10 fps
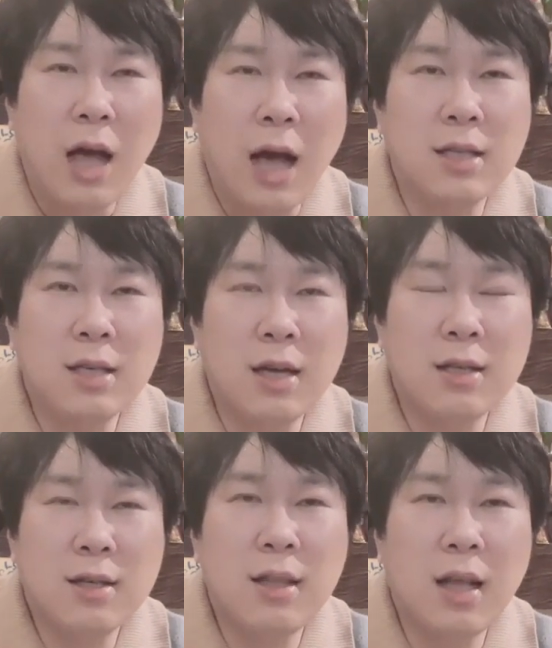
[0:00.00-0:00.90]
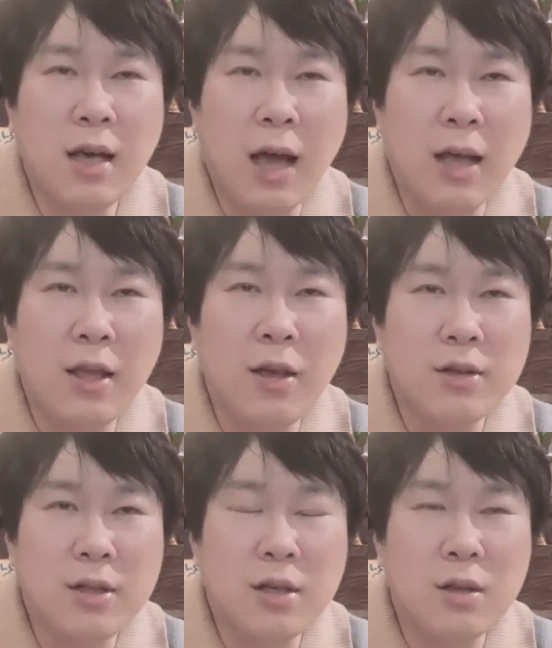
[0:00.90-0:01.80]
아직까지 끝난 게
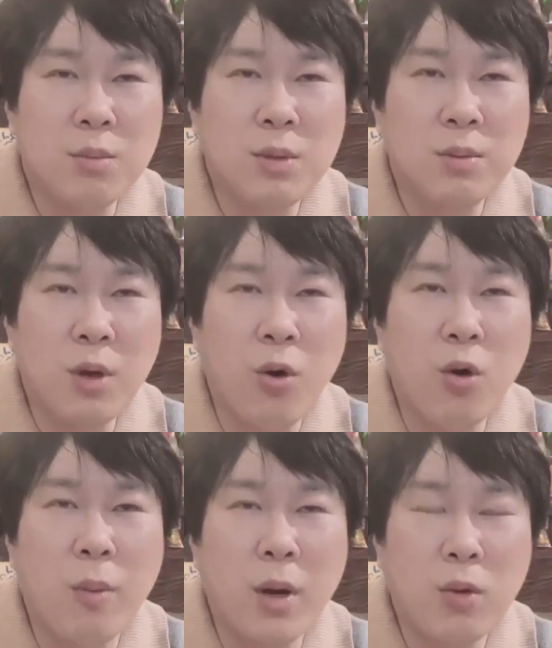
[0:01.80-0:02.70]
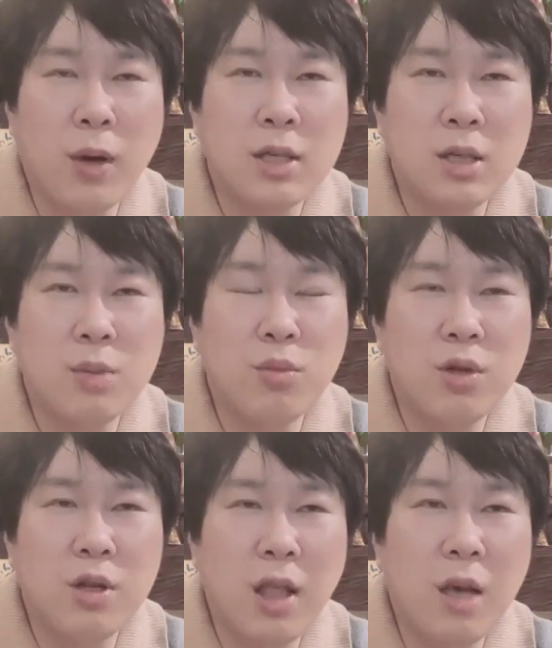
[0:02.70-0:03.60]
아니에요. 지금 지금 경고망동 하시는
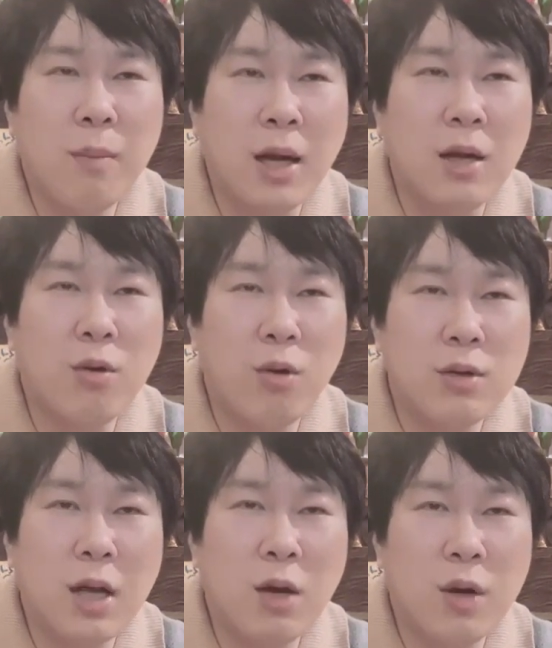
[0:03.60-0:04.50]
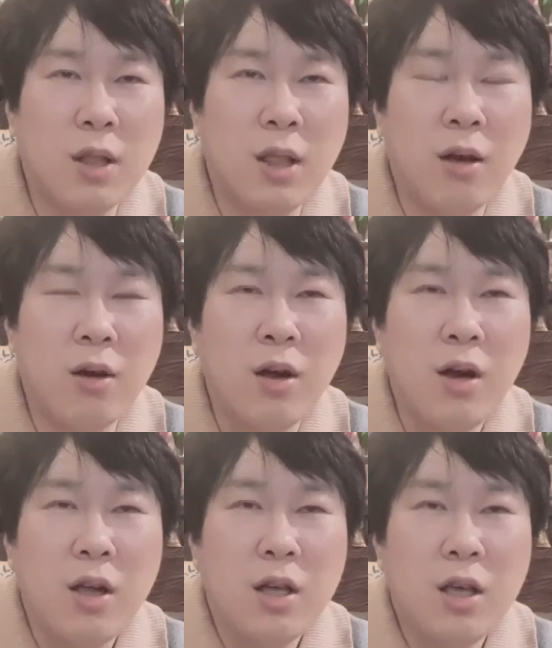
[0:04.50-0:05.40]
분들 되게 많은 걸로 사료가 돼요.
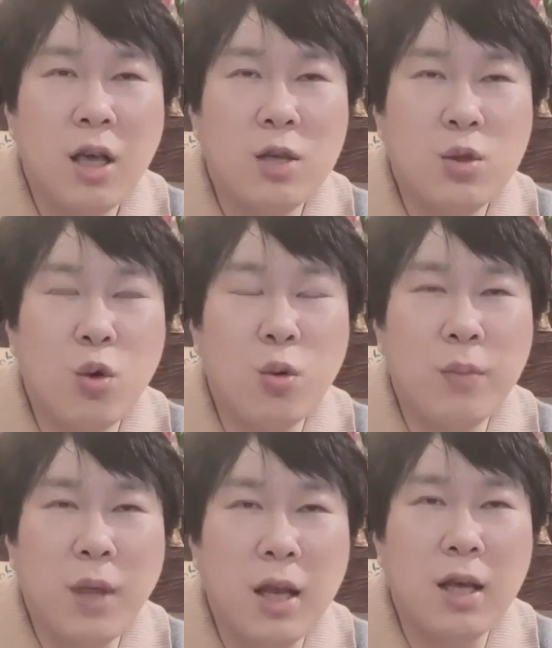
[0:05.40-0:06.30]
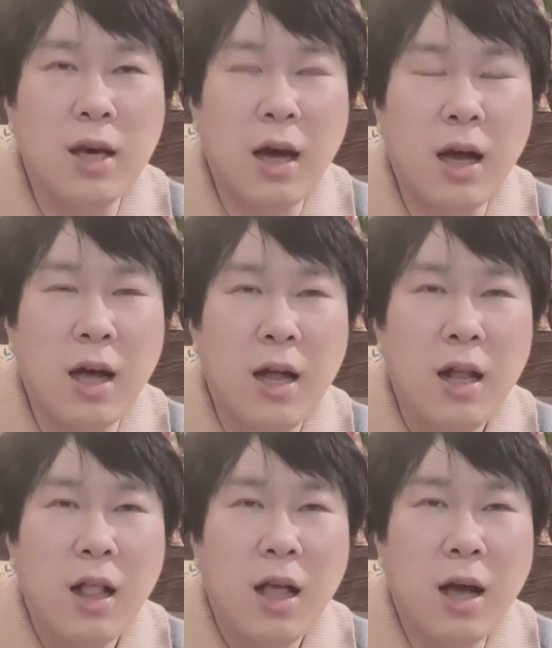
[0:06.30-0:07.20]
이게 조금 되니까
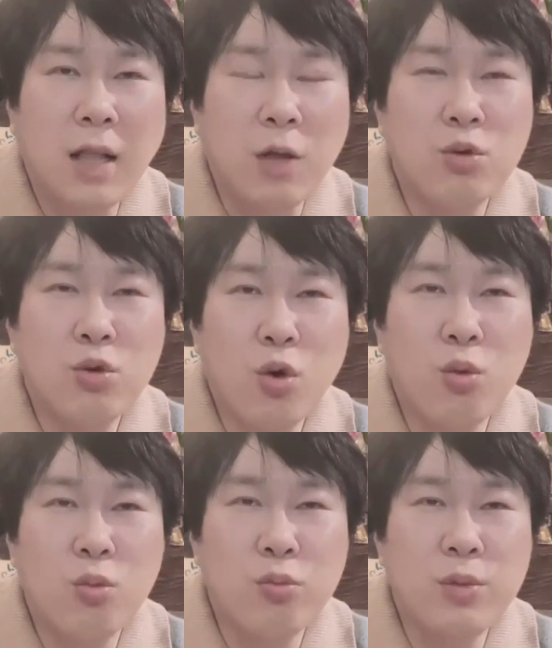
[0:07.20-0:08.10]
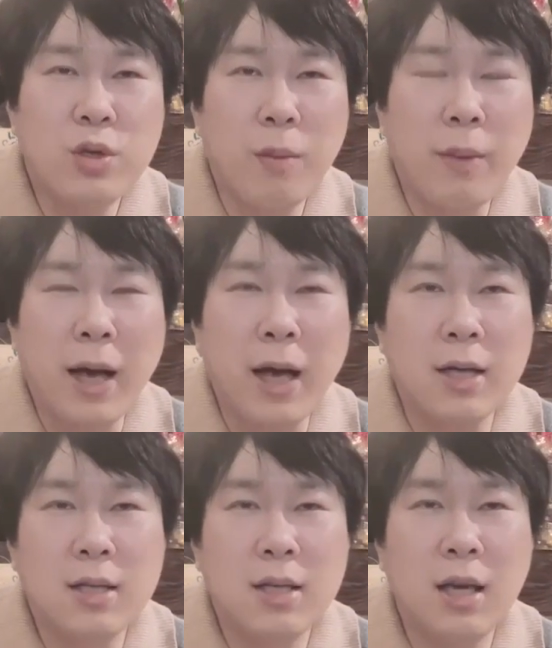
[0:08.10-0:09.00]
아 나도 조금 움직여
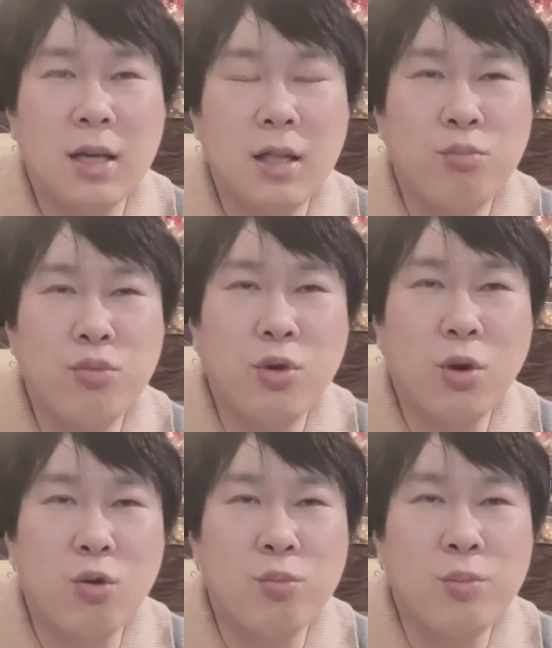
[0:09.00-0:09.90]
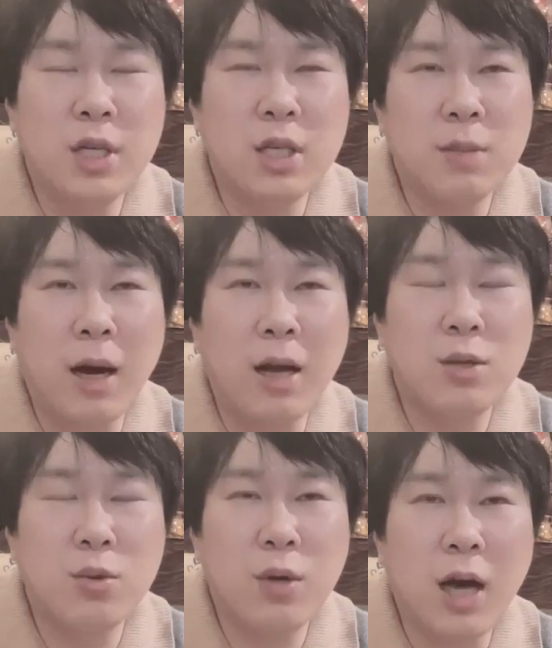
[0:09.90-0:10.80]
봐야지. 근데 무조건 움직이지 말라
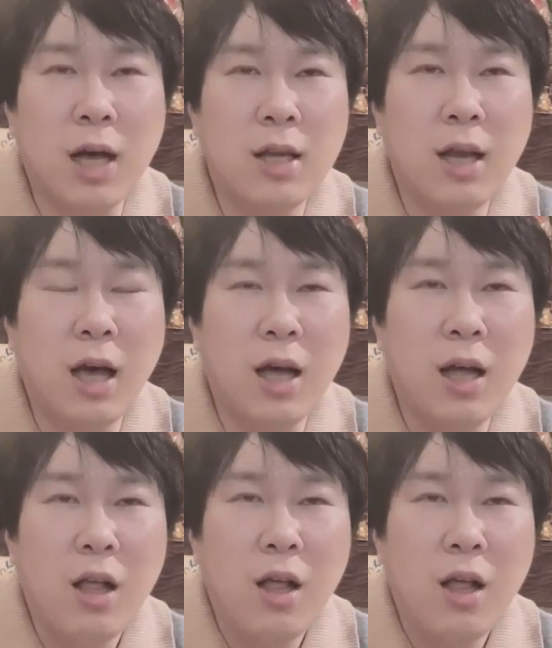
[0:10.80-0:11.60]
소리가 아니라